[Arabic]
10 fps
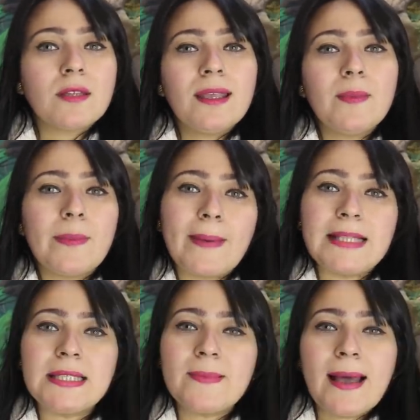طيب
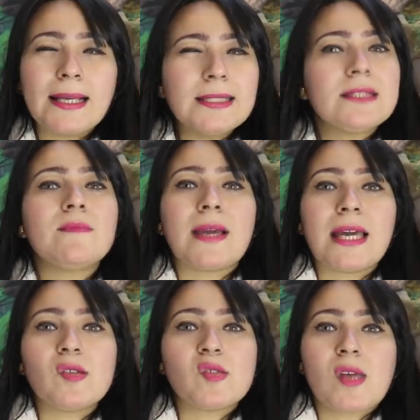يبقى انت بقى جيتي
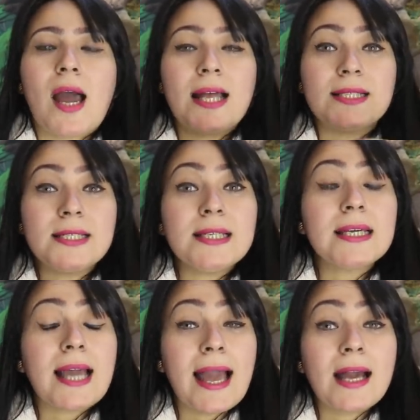المكان الصح
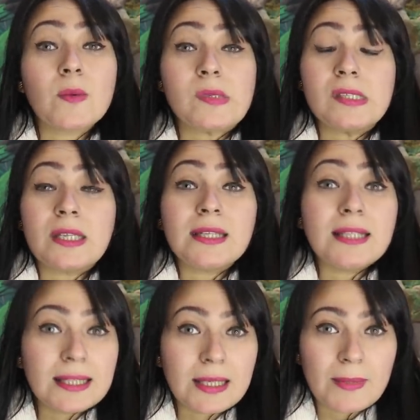هديلك حاجه بسيطه
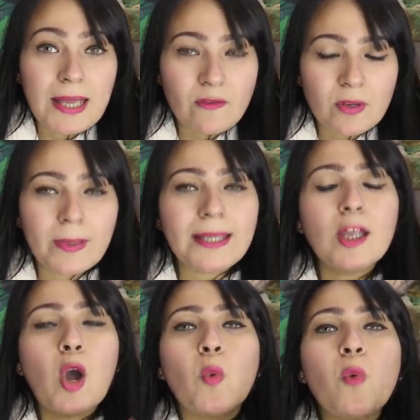جدا تعمليها في
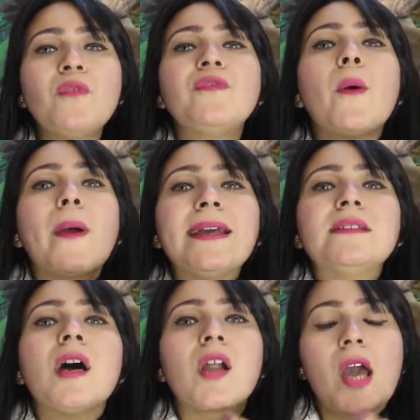البيت
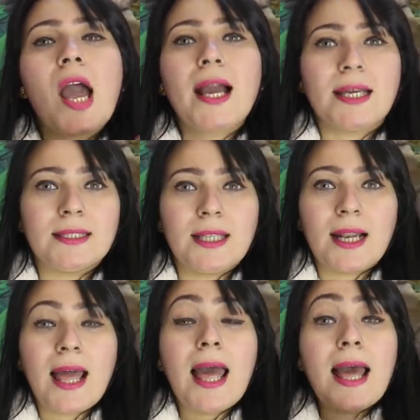وفوائدها رائعه
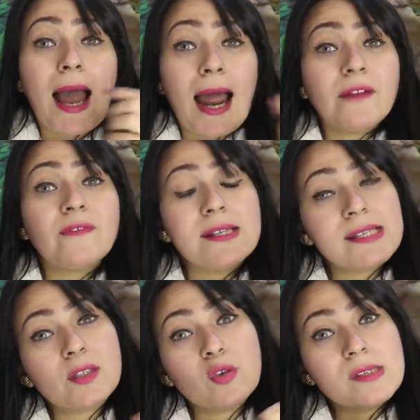جدا عارفه
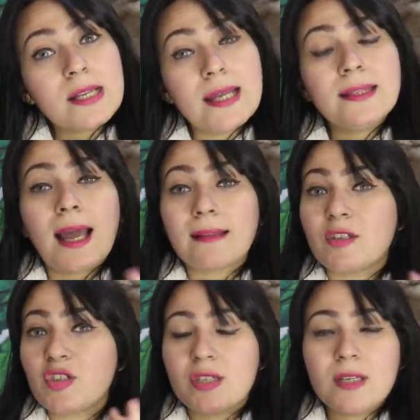زيت جوز الهند
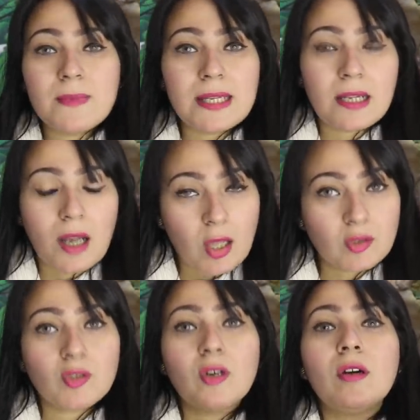هتشتريه من
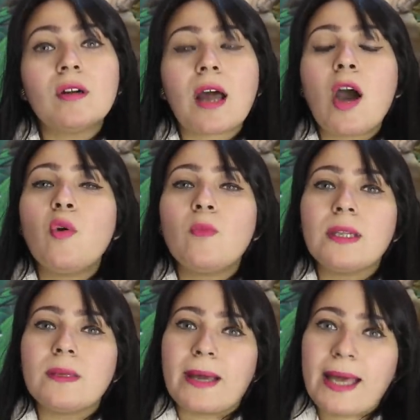العطار او
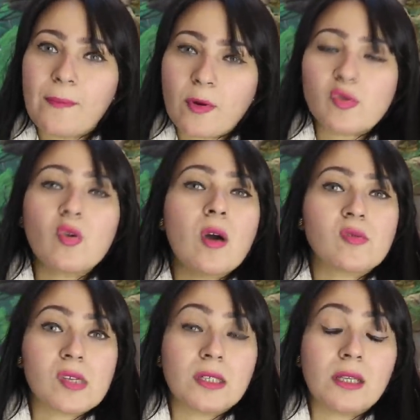من مكان موثوق
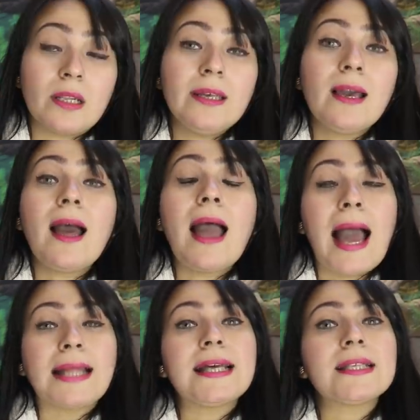او صيدليه
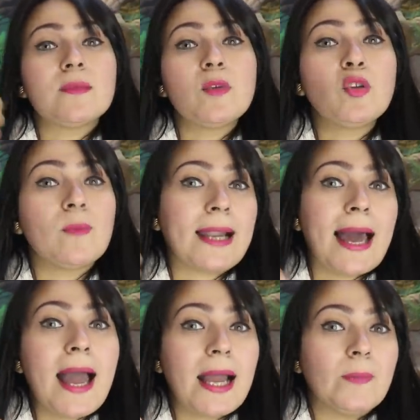هتاخدي منه
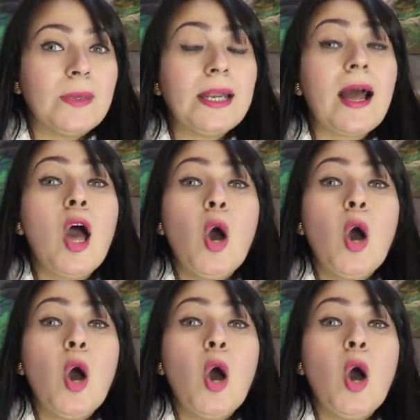ملعقه كبيره